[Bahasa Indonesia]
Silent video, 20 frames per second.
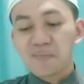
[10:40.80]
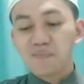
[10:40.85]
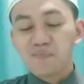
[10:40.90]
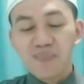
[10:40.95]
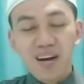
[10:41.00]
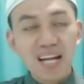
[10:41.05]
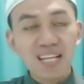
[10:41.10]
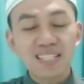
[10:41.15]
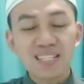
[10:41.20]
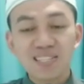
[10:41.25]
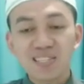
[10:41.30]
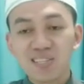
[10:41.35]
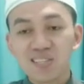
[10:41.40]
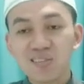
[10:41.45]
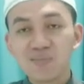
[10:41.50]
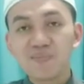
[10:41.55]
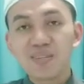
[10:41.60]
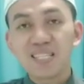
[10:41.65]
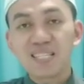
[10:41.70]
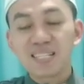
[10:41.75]
Ma di
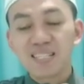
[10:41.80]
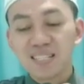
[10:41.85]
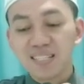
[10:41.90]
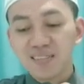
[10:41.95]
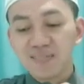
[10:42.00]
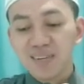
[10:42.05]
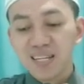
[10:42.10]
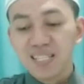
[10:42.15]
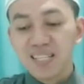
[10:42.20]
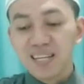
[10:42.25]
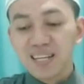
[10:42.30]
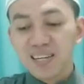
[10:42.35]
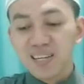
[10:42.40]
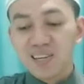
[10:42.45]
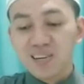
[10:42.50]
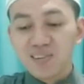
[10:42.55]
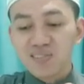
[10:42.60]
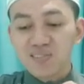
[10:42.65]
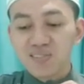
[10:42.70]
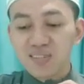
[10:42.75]
situ menjadi sifat dari
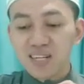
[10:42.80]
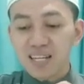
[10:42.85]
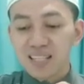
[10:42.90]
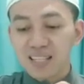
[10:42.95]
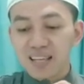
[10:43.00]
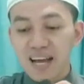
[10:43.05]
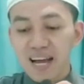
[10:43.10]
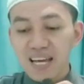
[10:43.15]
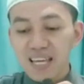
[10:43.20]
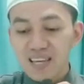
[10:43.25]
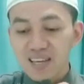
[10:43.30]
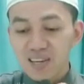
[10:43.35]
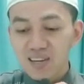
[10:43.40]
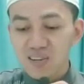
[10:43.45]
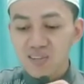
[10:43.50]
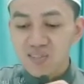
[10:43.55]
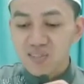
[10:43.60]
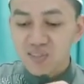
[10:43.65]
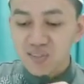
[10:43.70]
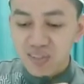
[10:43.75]
rojulan. Ai
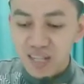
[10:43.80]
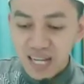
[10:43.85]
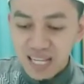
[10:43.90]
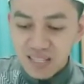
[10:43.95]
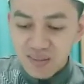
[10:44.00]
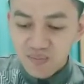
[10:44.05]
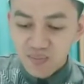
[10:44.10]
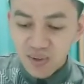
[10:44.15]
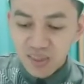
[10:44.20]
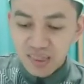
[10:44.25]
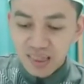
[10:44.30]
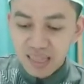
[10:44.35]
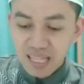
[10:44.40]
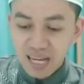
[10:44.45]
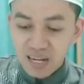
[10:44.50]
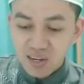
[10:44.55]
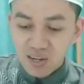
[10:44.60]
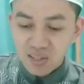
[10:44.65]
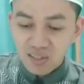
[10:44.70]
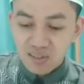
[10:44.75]
rojulan
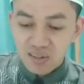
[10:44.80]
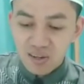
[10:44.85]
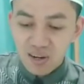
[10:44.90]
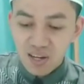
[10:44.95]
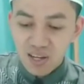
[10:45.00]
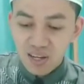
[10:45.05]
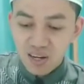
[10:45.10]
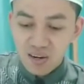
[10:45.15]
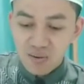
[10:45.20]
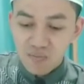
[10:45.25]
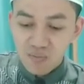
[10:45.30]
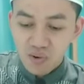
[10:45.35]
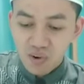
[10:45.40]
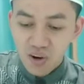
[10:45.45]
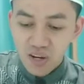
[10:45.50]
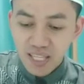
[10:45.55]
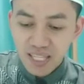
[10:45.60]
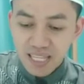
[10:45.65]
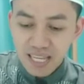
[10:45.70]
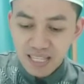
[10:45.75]
mutlakon goiro
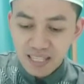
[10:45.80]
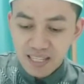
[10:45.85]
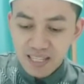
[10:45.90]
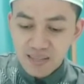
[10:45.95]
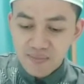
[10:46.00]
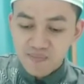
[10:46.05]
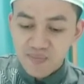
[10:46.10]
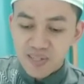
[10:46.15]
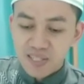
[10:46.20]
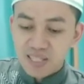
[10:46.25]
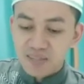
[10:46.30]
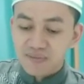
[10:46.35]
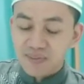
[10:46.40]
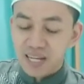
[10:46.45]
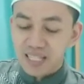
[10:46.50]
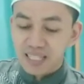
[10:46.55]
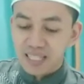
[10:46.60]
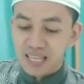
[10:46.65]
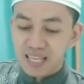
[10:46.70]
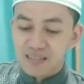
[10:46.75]
mukoyadin
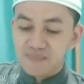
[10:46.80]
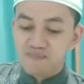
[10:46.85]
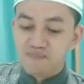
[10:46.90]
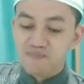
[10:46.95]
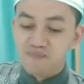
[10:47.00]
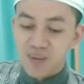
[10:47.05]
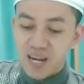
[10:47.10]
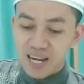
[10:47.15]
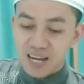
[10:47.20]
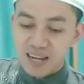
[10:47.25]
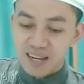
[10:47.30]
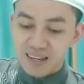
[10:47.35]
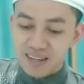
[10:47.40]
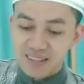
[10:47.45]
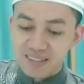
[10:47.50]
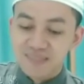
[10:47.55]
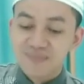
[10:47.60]
bisifatin ma.